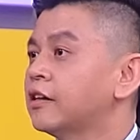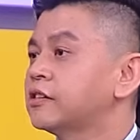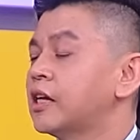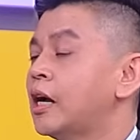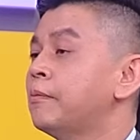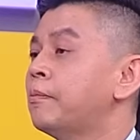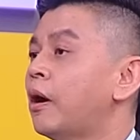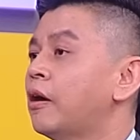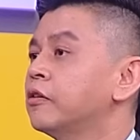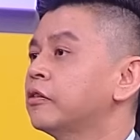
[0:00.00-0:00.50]
财
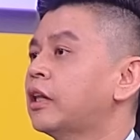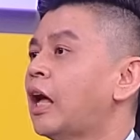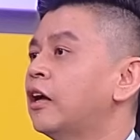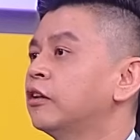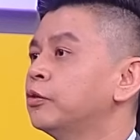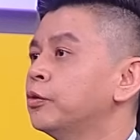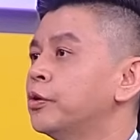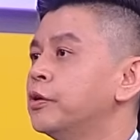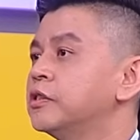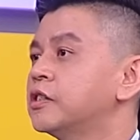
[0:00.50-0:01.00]
报它
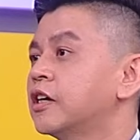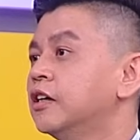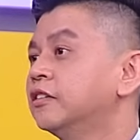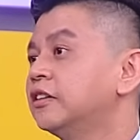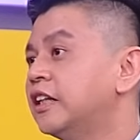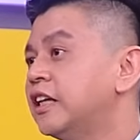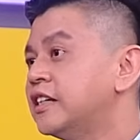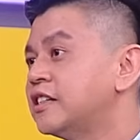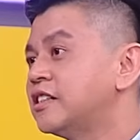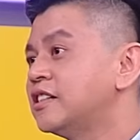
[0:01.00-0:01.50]
对于这个
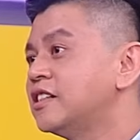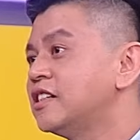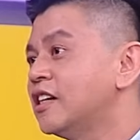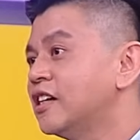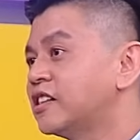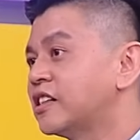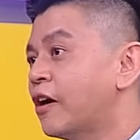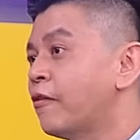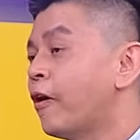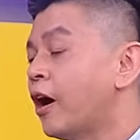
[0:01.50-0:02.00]
第四季的
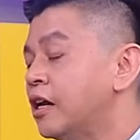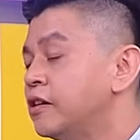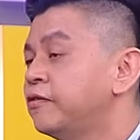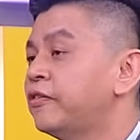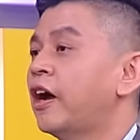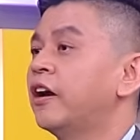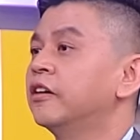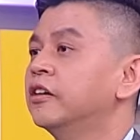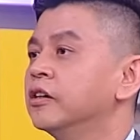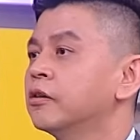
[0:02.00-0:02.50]
展望还是非
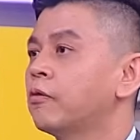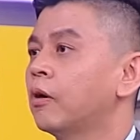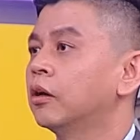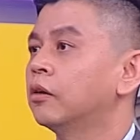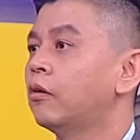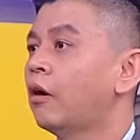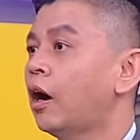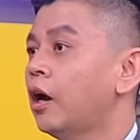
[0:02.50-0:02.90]
常乐观的话，